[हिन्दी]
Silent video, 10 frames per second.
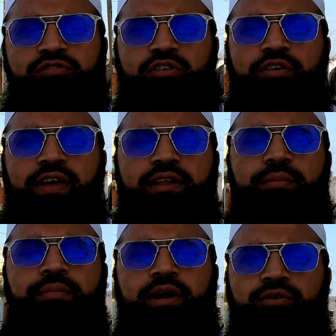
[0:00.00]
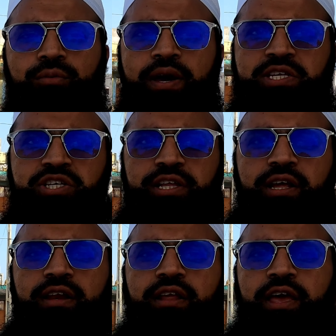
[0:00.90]
दोस्तों वेलकम बैक टू माई
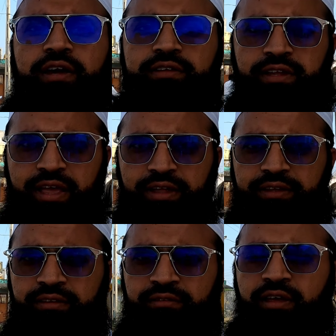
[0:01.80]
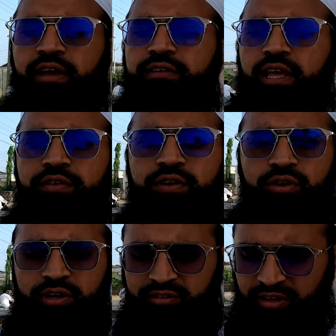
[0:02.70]
चैनल एक नया दिन एक नई
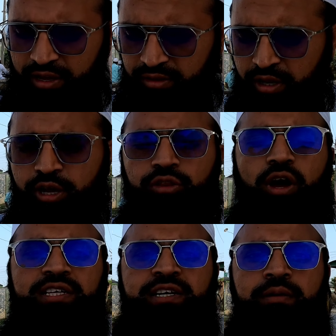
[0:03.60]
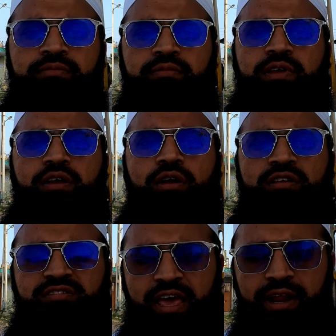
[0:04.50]
वीडियो के साथ तो आज हम
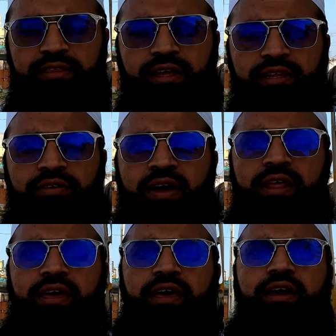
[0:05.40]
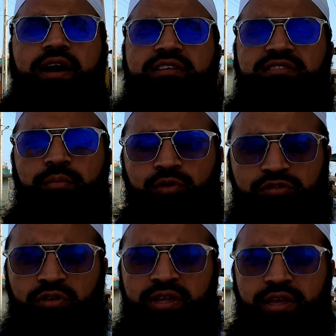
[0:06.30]
ज़ियारत करने वाले हैं कई से
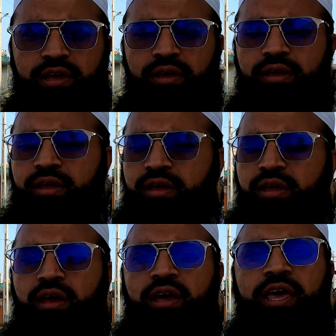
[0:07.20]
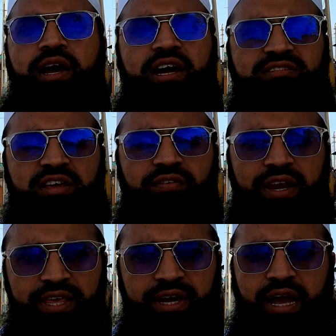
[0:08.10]
बुज़ुर्ग की एक ऐसे
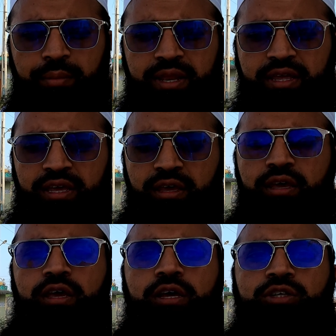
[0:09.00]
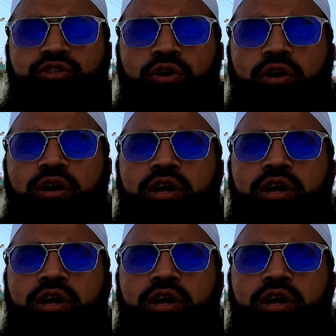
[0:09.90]
वली कामिल की कि जो